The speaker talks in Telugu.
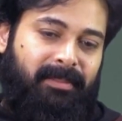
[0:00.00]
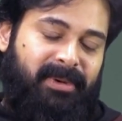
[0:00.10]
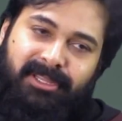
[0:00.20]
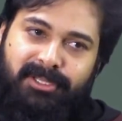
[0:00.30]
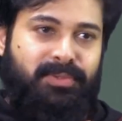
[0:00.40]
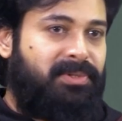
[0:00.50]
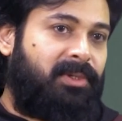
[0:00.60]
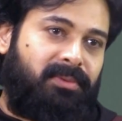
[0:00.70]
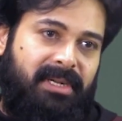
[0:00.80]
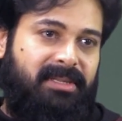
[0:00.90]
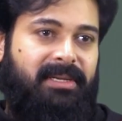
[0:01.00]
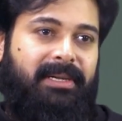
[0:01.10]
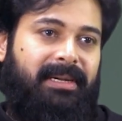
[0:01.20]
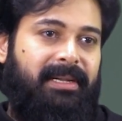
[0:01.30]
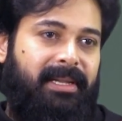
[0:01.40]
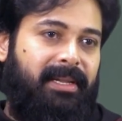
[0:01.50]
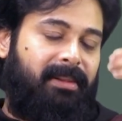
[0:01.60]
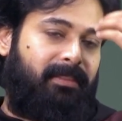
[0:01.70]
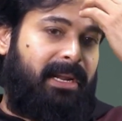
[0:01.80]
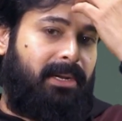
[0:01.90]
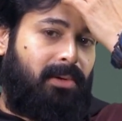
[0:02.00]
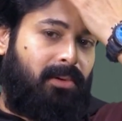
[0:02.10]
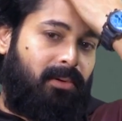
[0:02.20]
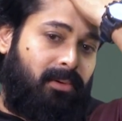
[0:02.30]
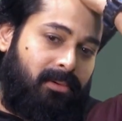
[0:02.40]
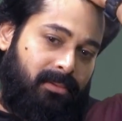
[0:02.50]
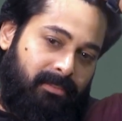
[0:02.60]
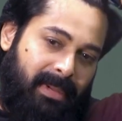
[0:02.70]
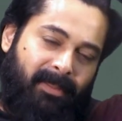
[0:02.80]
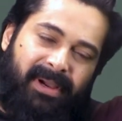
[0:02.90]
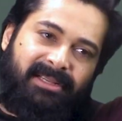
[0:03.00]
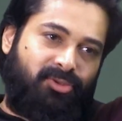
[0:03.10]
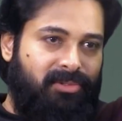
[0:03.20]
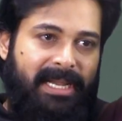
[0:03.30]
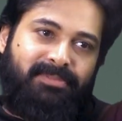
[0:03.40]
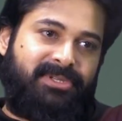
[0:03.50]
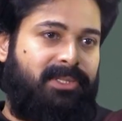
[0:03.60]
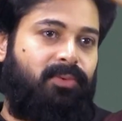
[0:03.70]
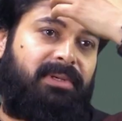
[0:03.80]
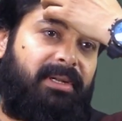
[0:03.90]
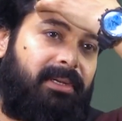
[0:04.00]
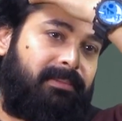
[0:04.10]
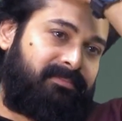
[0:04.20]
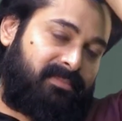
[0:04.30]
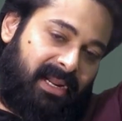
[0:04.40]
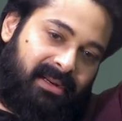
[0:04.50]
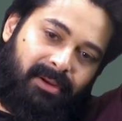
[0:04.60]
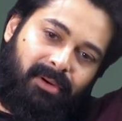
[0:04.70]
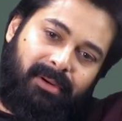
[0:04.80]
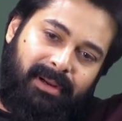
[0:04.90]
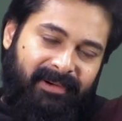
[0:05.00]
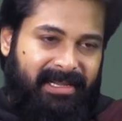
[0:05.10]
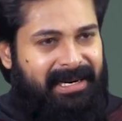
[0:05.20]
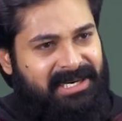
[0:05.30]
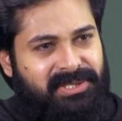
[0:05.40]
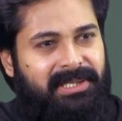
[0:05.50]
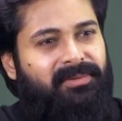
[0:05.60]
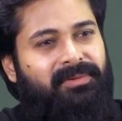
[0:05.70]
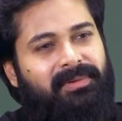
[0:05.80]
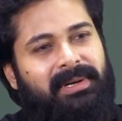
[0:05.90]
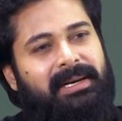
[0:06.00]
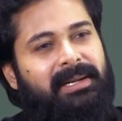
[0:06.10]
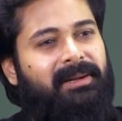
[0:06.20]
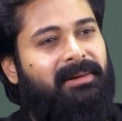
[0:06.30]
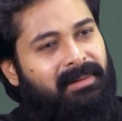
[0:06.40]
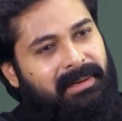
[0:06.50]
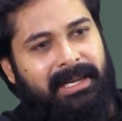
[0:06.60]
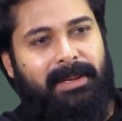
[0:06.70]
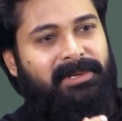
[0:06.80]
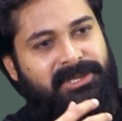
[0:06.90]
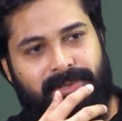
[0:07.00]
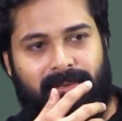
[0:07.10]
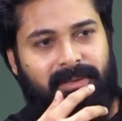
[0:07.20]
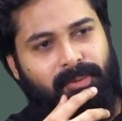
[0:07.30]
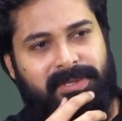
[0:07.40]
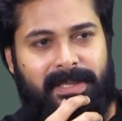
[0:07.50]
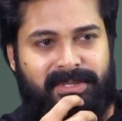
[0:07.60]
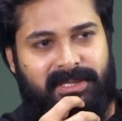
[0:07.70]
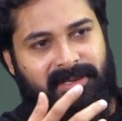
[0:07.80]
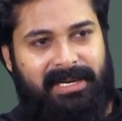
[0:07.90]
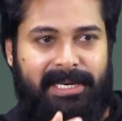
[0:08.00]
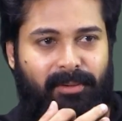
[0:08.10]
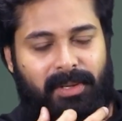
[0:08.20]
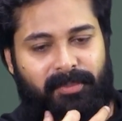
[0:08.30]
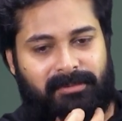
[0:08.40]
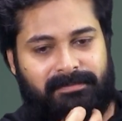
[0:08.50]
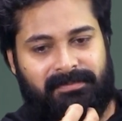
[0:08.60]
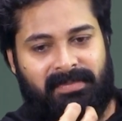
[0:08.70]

ప్రతిదీ చూస్తూ ఉంటాను సార్ నేను అంటే మా ఇంట్లో మా అమ్మగారికి కొంచెం హెల్ప్ చేస్తూ ఉంటాను నేను అంటే ఆవిడకి కట్ చేయటం ఇవ్వడం కానీ ఆ హెల్ప్ కిచెన్లో అంతా కొంచెం హెల్ప్ చేస్తా ఖాళీగా ఉన్నప్పుడు